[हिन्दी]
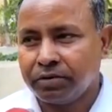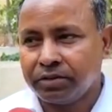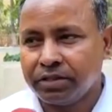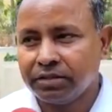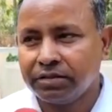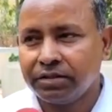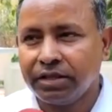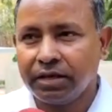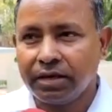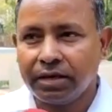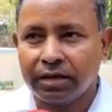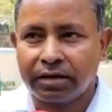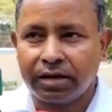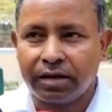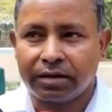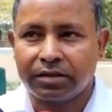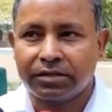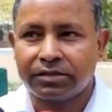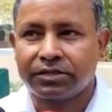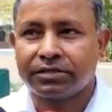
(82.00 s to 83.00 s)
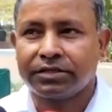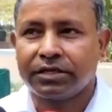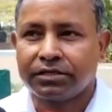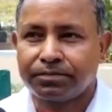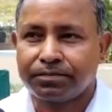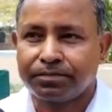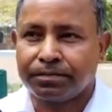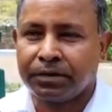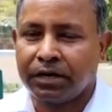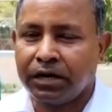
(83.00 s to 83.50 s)
आवेदन दिए हैं कांग्रेस के
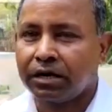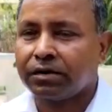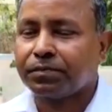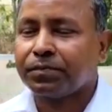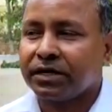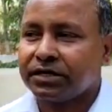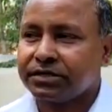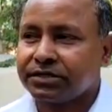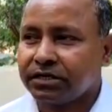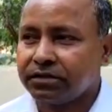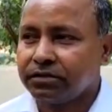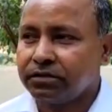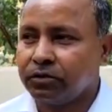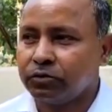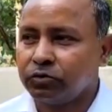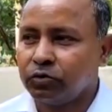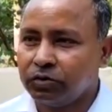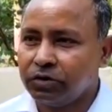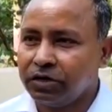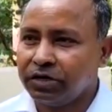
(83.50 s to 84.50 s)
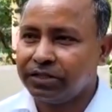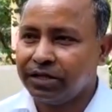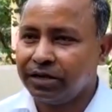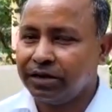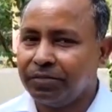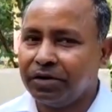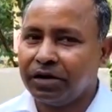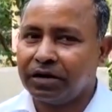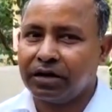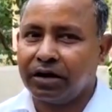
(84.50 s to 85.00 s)
दस आठ पार्षद दो
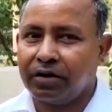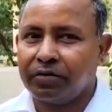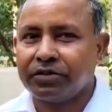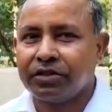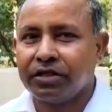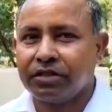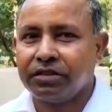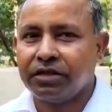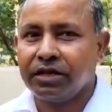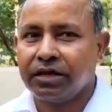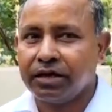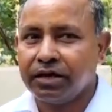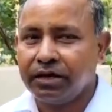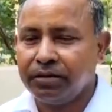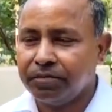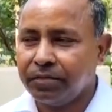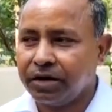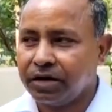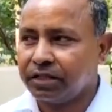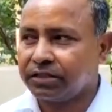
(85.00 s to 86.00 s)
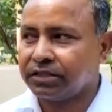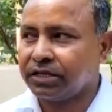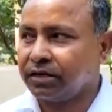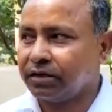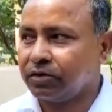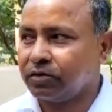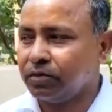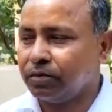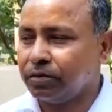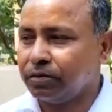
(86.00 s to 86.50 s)
निर्दलीय मिलकर आवेदन दिए हैं बारह
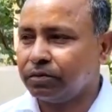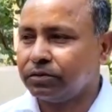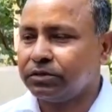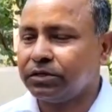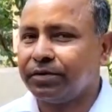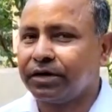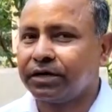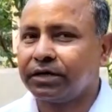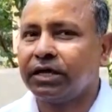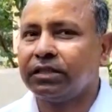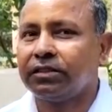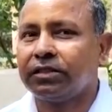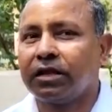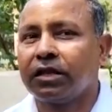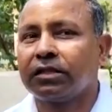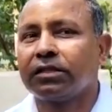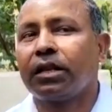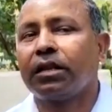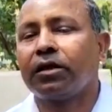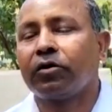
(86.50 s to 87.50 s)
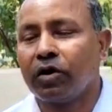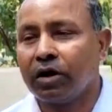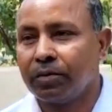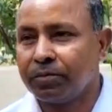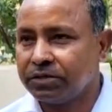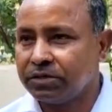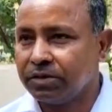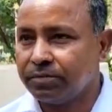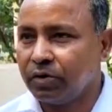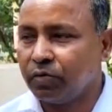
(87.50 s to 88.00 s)
तारीख को जमा किए तेरह तारीख को
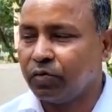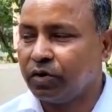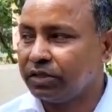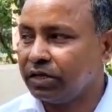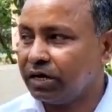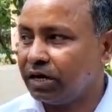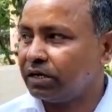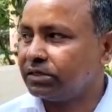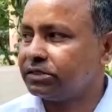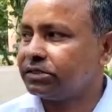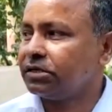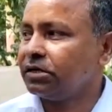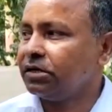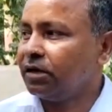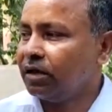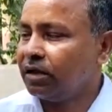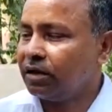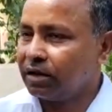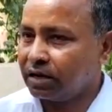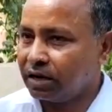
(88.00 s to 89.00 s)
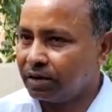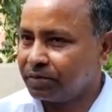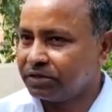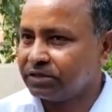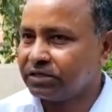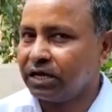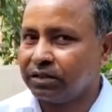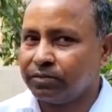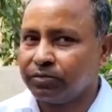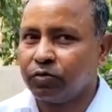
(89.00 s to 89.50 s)
यहाँ पे जमा हुआ था आज नगर
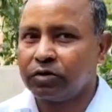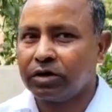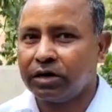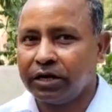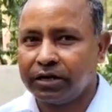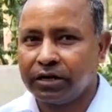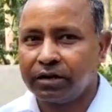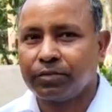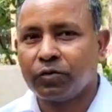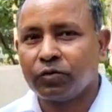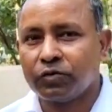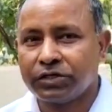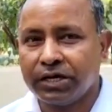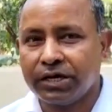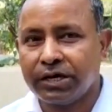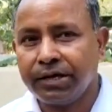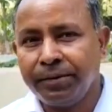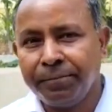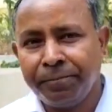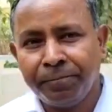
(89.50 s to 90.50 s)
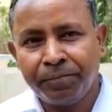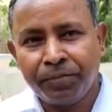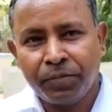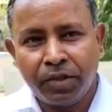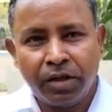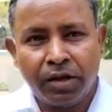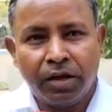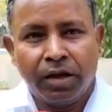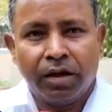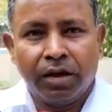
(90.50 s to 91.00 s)
पंचायत में होकर लेटर पहुंचा है
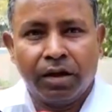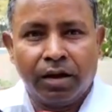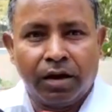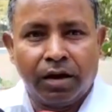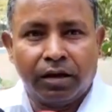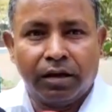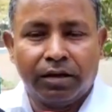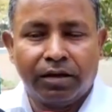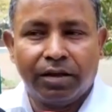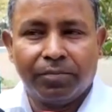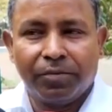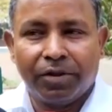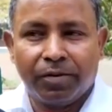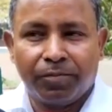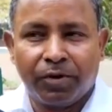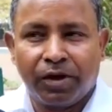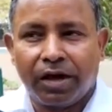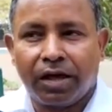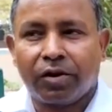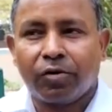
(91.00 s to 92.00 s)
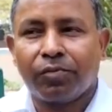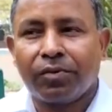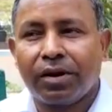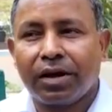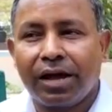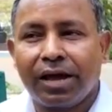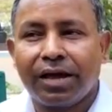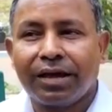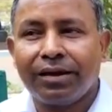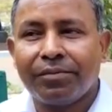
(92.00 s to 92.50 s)
इनने मेरे पे आरोप
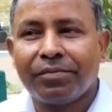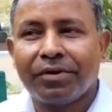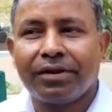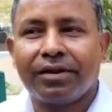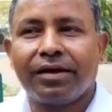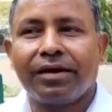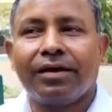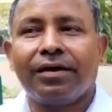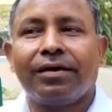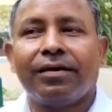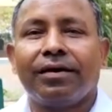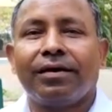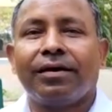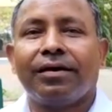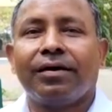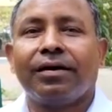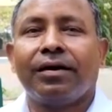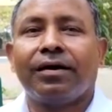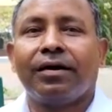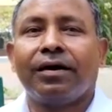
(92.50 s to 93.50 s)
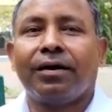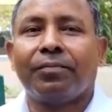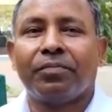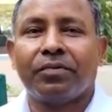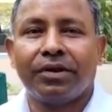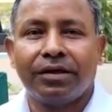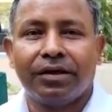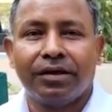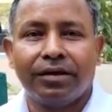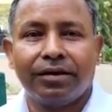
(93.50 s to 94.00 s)
लगाया कि मैंने
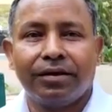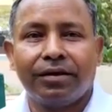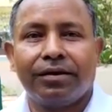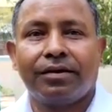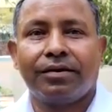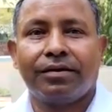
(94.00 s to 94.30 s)
अपने